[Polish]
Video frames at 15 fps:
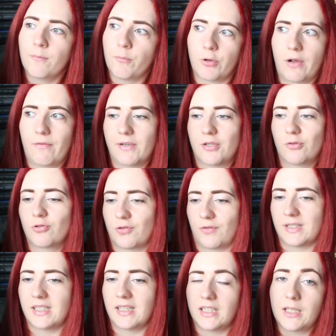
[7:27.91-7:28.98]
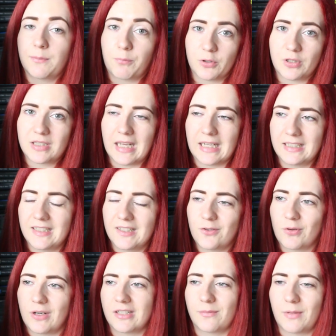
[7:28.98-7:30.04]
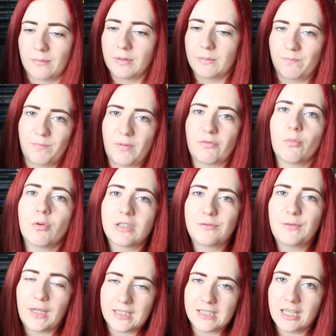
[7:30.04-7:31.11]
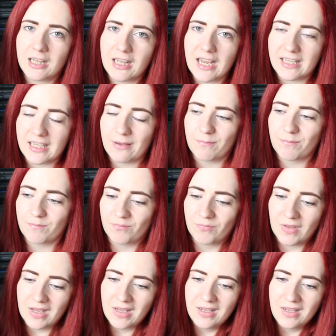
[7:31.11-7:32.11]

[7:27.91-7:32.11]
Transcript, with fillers: Pojawia się dużo właśnie takich postaci, które są jakby pewnym odzwierciedleniem